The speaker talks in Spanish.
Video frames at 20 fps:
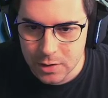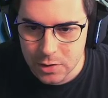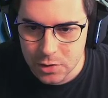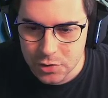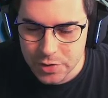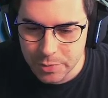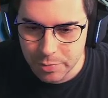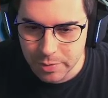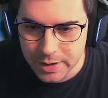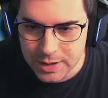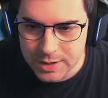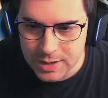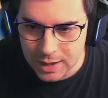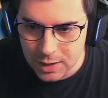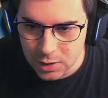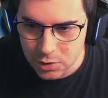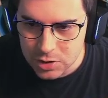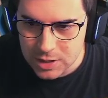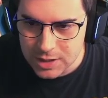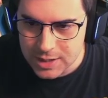No sé por qué
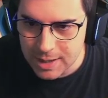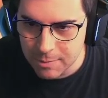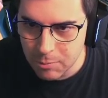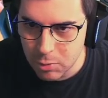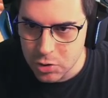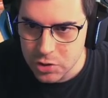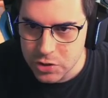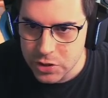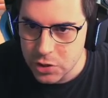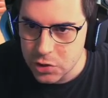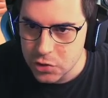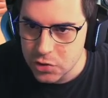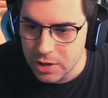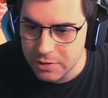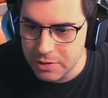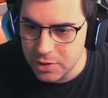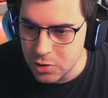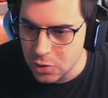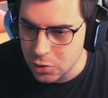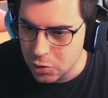salen cosas de amor si no estoy
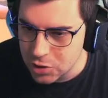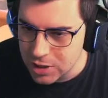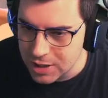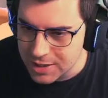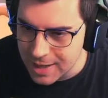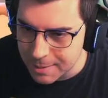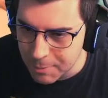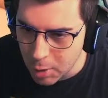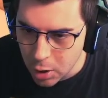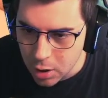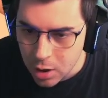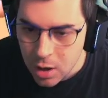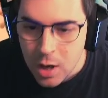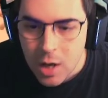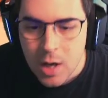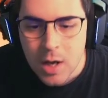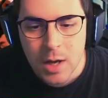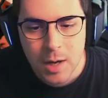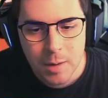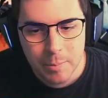haciendo cosas de amor.
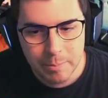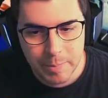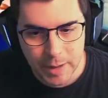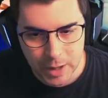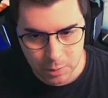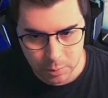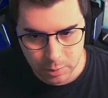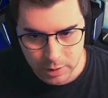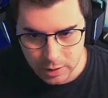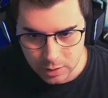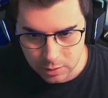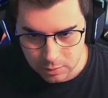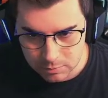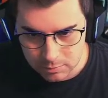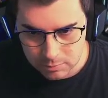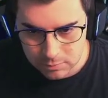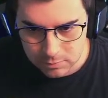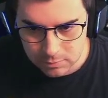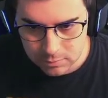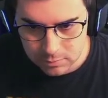Pero bueno.
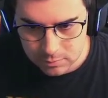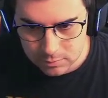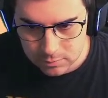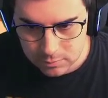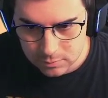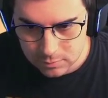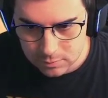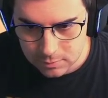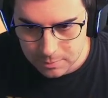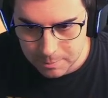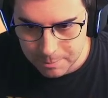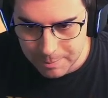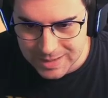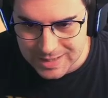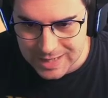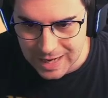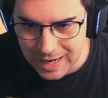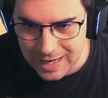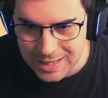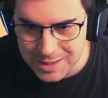
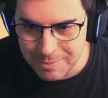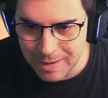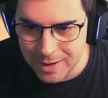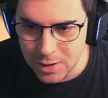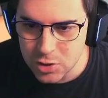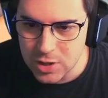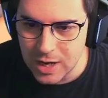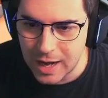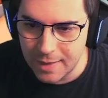Besar las manos.